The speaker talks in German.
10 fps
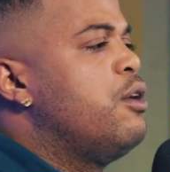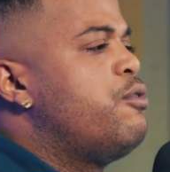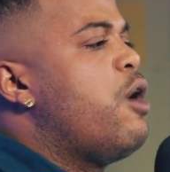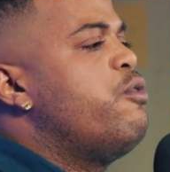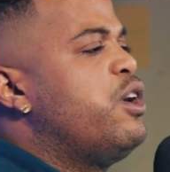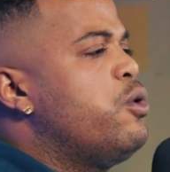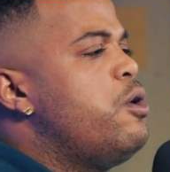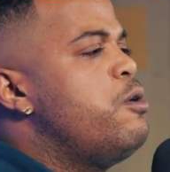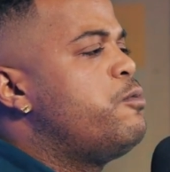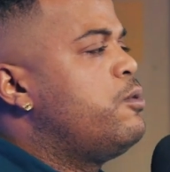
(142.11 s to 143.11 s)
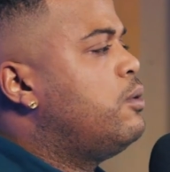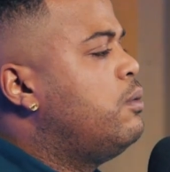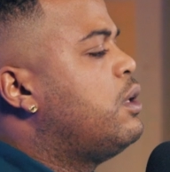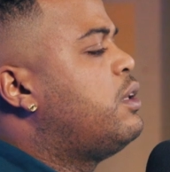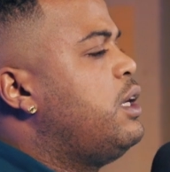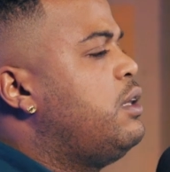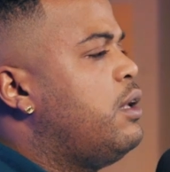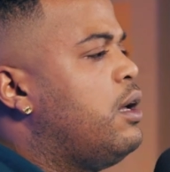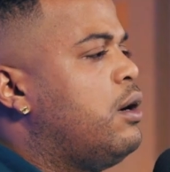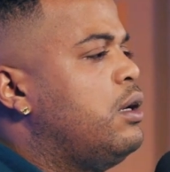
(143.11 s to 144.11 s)
VW Golf und der dritte
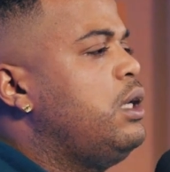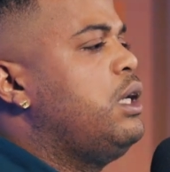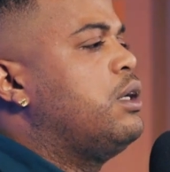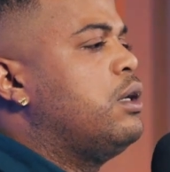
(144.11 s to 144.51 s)
er, ich,